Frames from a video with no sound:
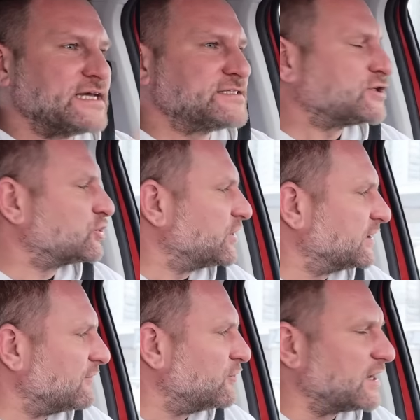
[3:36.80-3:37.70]
сказать, что я
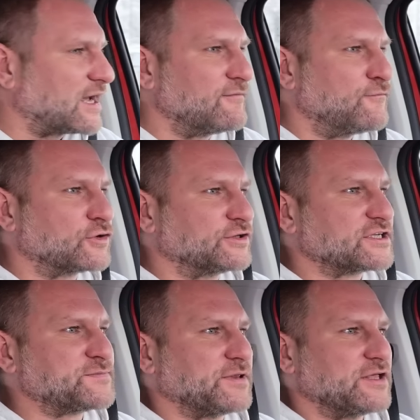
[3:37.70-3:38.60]
довольно комфортно
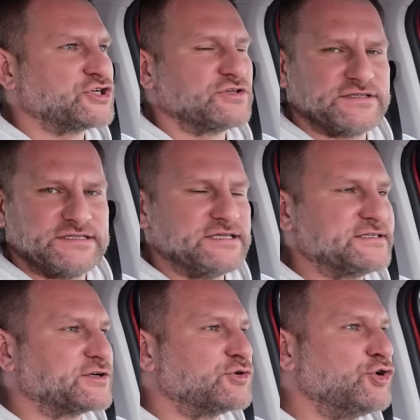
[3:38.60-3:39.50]
расположился здесь
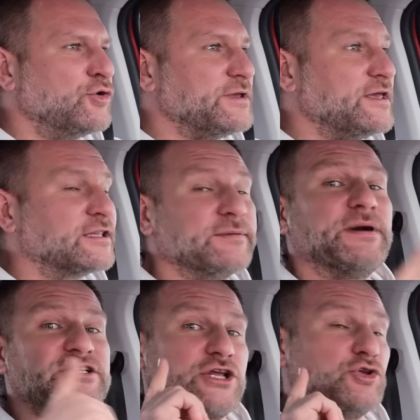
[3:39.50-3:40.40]
за рулем, и это,
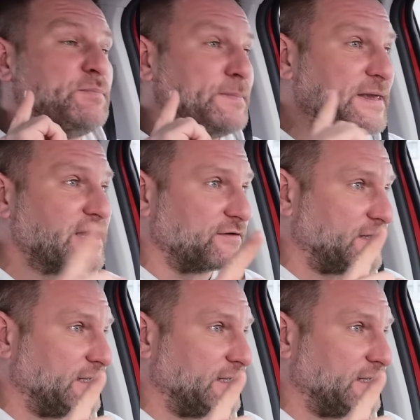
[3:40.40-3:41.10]
пожалуй, первый